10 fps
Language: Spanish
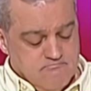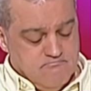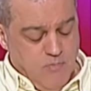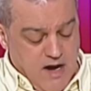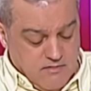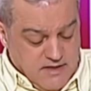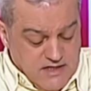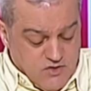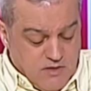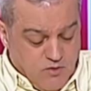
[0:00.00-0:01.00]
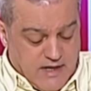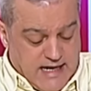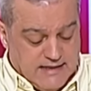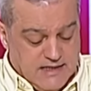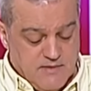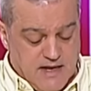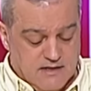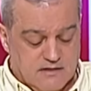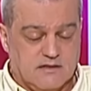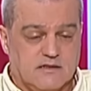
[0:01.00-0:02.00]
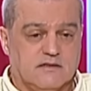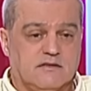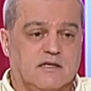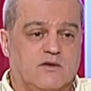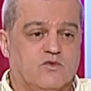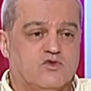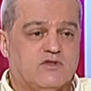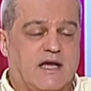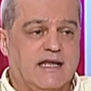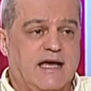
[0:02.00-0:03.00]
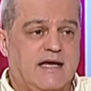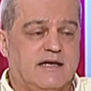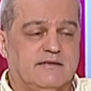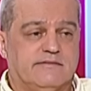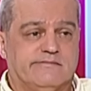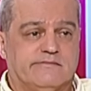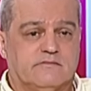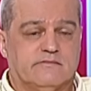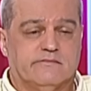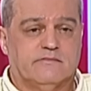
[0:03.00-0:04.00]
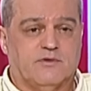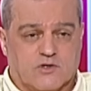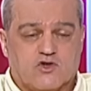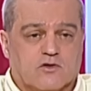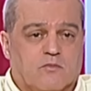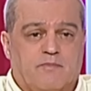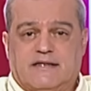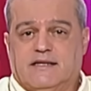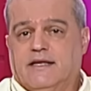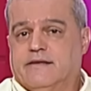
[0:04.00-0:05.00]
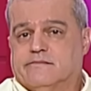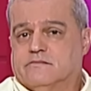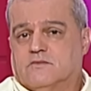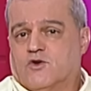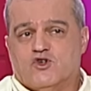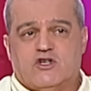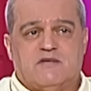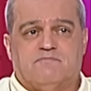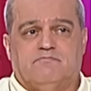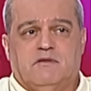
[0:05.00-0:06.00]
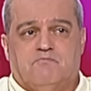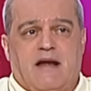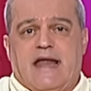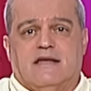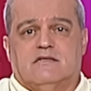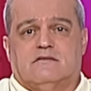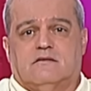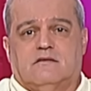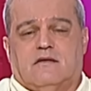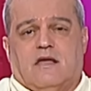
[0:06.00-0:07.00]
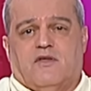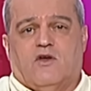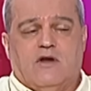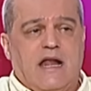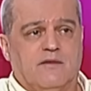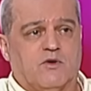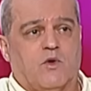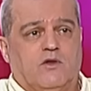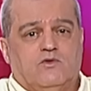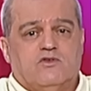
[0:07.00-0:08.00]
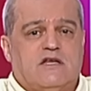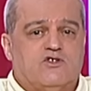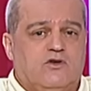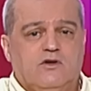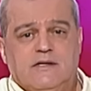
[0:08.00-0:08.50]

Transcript: Bueno, ella es una mujer activa. Sí. Me gustaría por eso compartir cosas y planes que hacer con alguien, porque cuando uno está solo,